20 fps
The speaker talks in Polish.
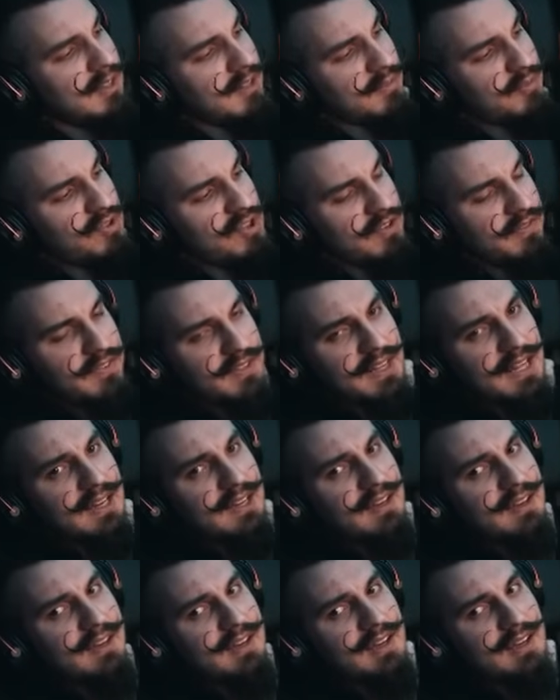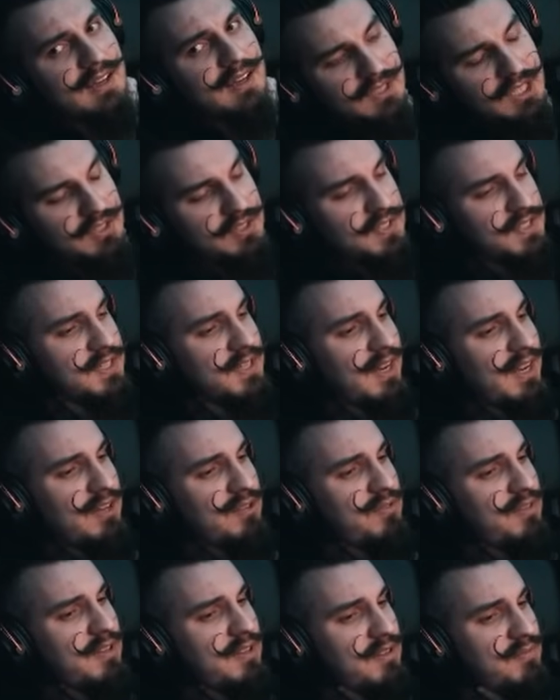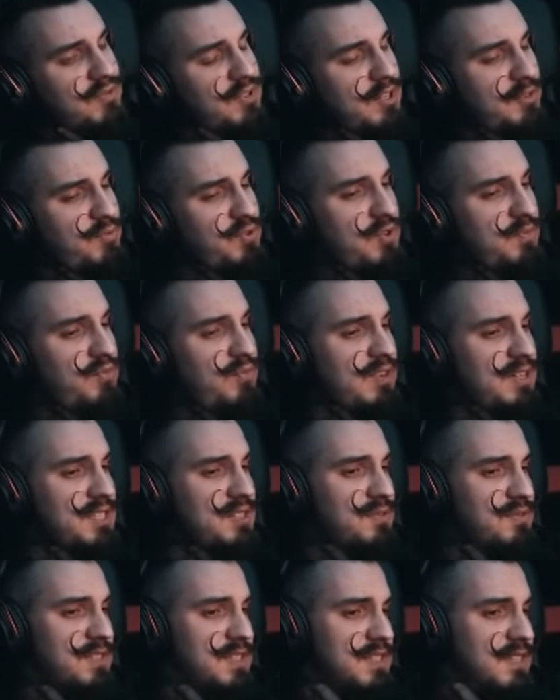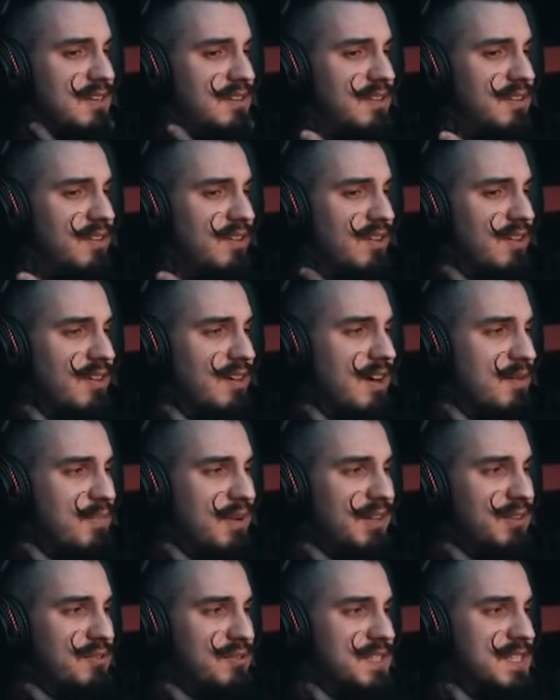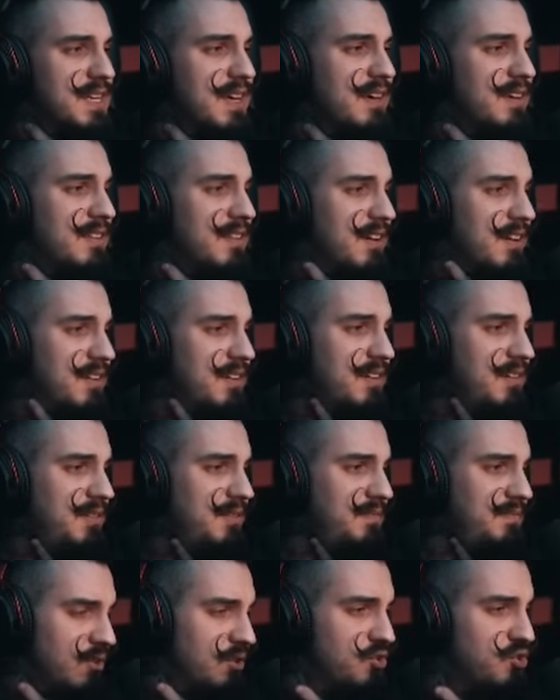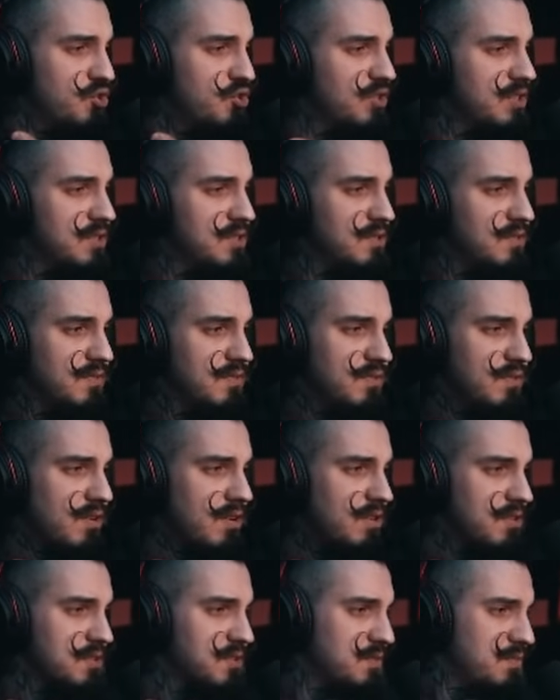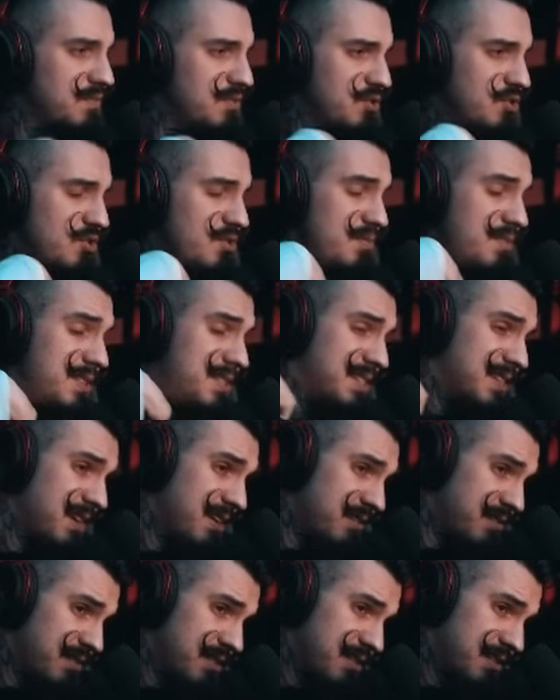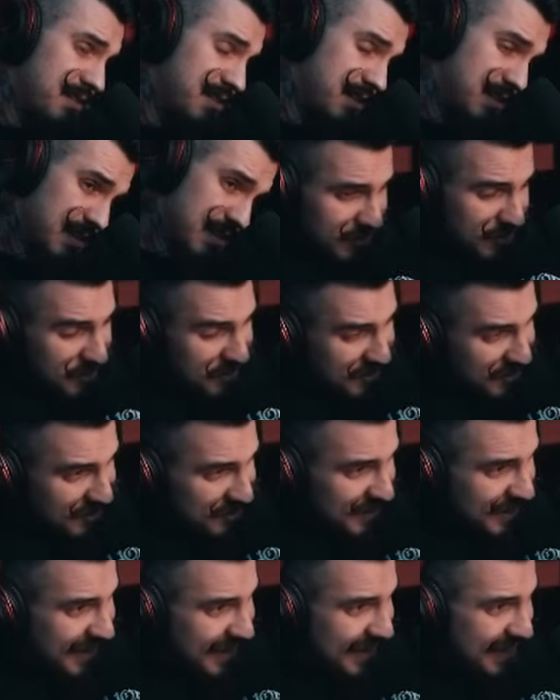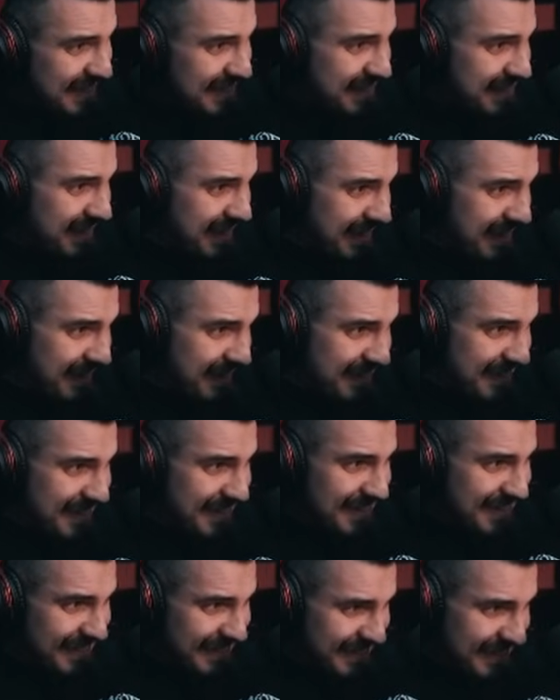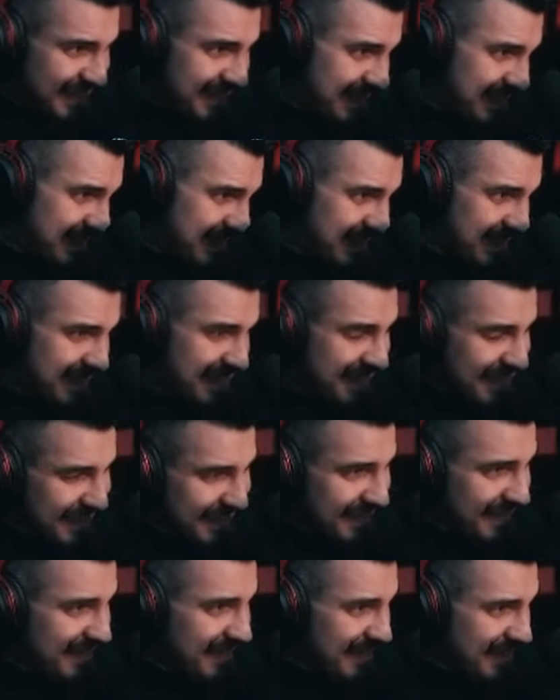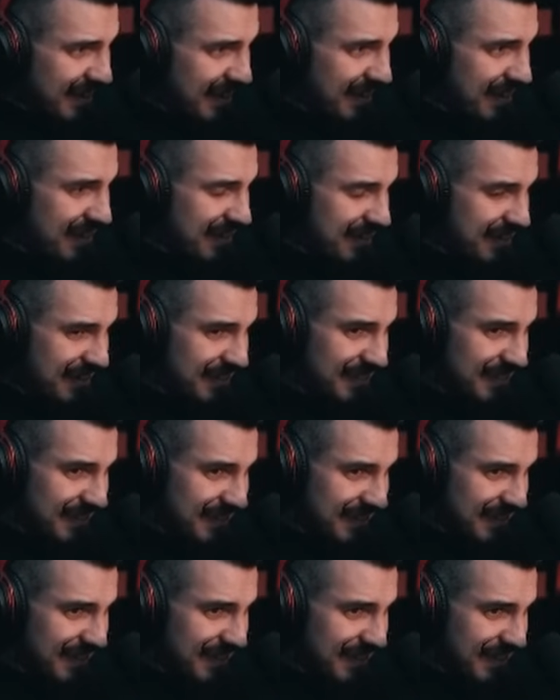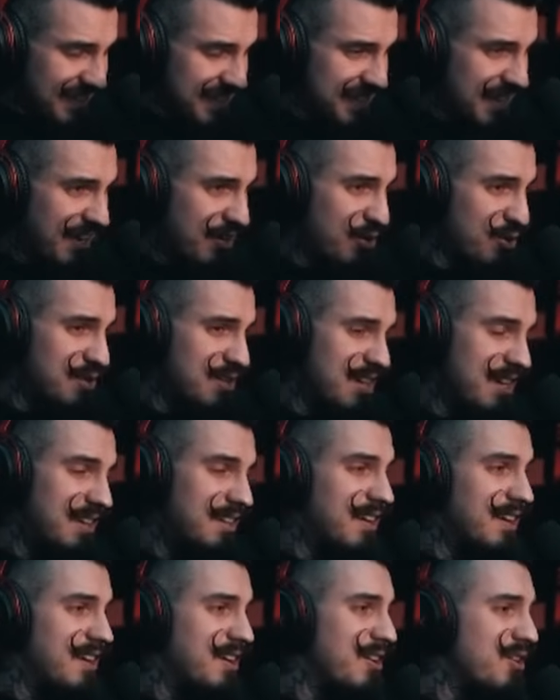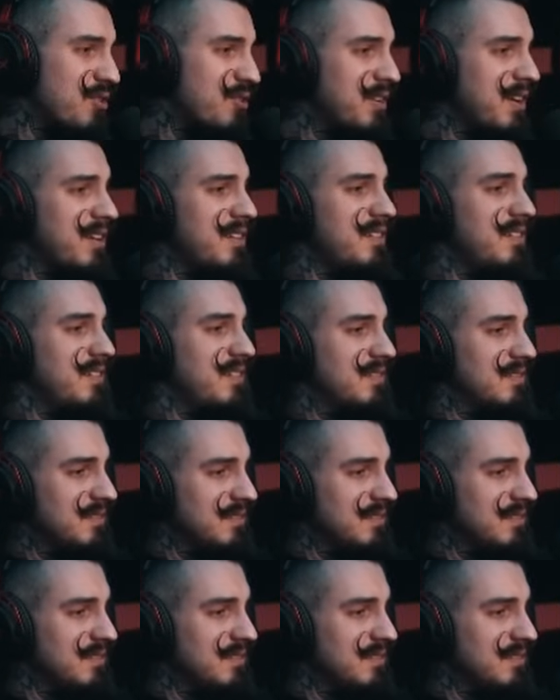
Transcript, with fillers: tak mi się wydaje. I to jest gra, która na przykład przebiła sukces Elden Ringa, Baldur's Gate'a, nie? Do 32 osób możesz mieć serwer. Czyli ona jest taka... No taka... Jest tak online jak Conan.